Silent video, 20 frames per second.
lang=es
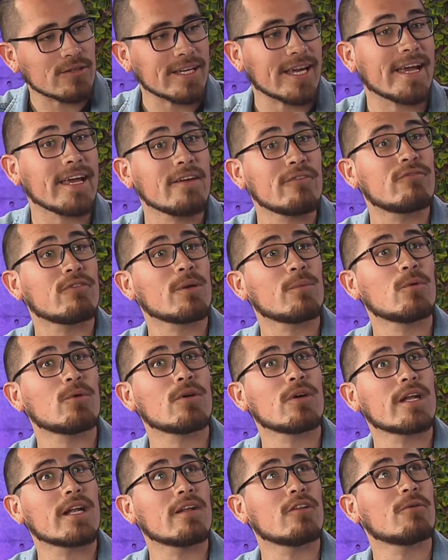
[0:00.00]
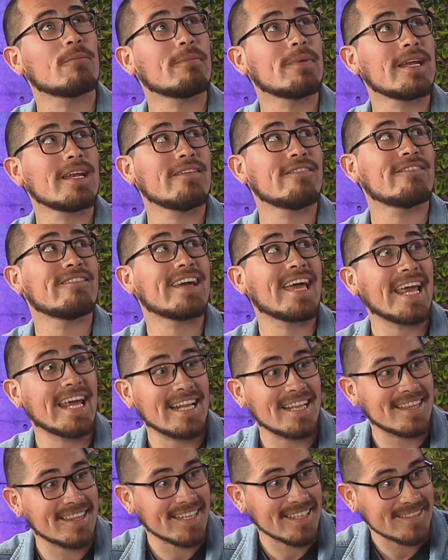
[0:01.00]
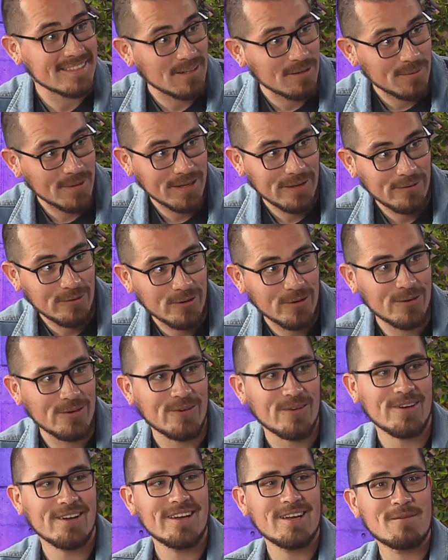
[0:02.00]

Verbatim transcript: Y ahí fuimos el 2020, si no me equivoco,